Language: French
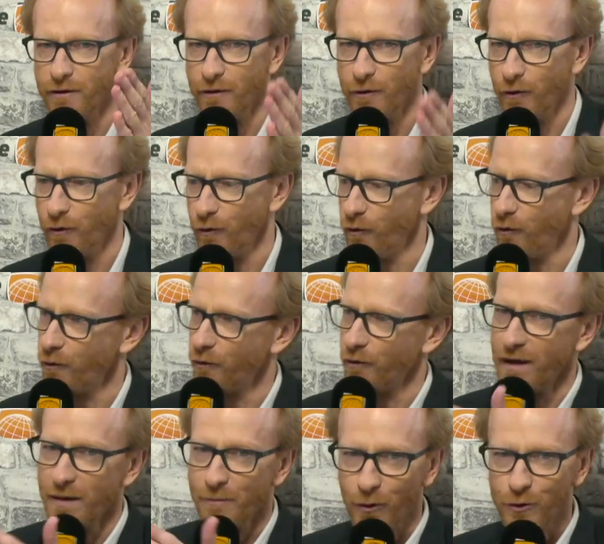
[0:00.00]

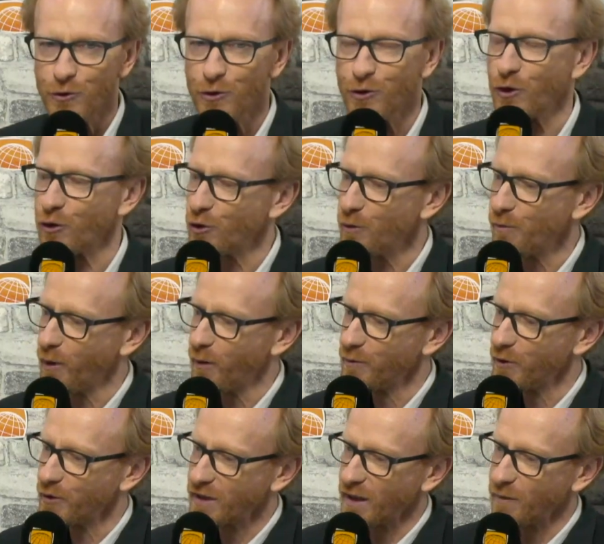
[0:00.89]
les producteurs de pommes
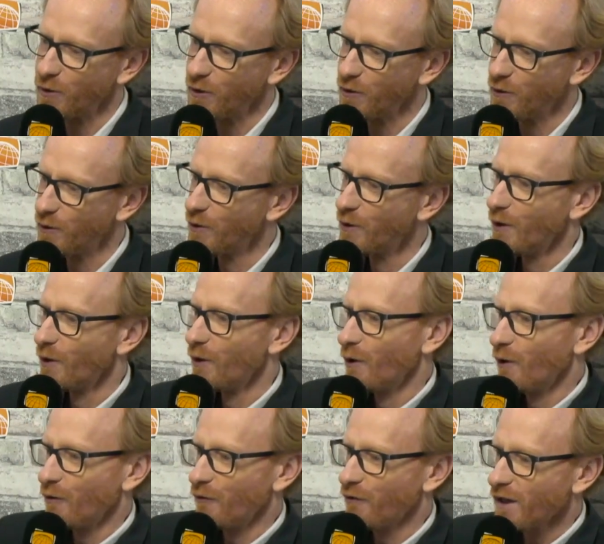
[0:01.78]
notamment
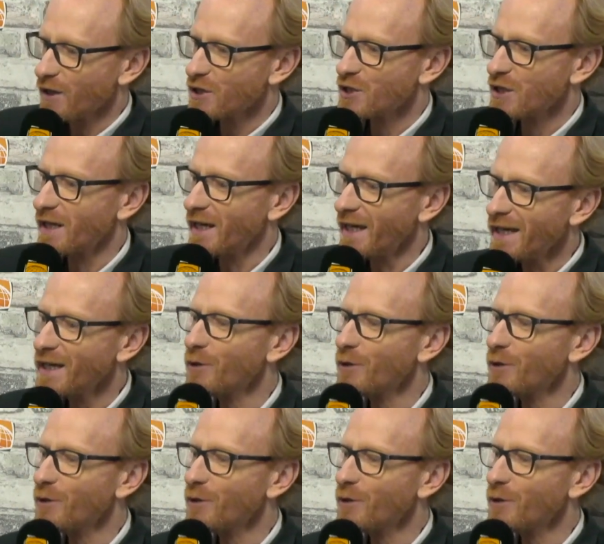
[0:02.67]
verger,